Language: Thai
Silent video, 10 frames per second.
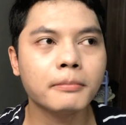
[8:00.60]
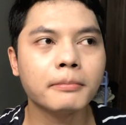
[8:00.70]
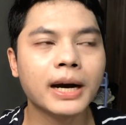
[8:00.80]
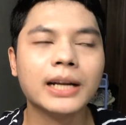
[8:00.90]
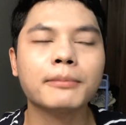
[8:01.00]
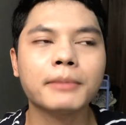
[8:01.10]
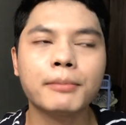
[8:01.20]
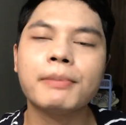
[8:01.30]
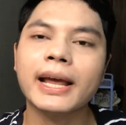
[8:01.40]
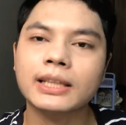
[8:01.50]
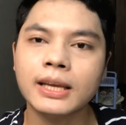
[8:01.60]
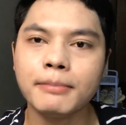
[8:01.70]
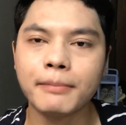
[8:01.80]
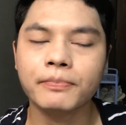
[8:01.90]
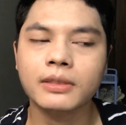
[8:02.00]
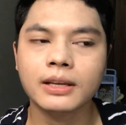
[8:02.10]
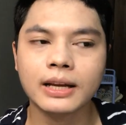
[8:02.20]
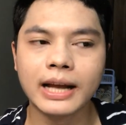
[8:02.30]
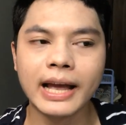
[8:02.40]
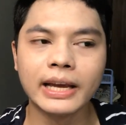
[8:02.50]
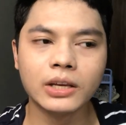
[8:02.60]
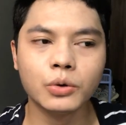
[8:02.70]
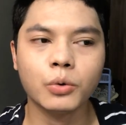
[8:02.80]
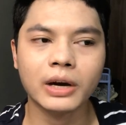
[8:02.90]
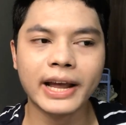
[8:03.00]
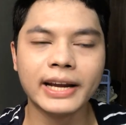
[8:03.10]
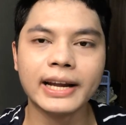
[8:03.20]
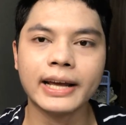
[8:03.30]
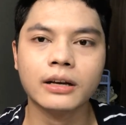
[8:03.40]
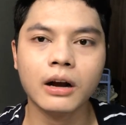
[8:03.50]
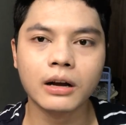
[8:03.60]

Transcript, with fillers: เหมือนเหมือนเพลงที่แบบใกล้อยู่แค่ไหนก็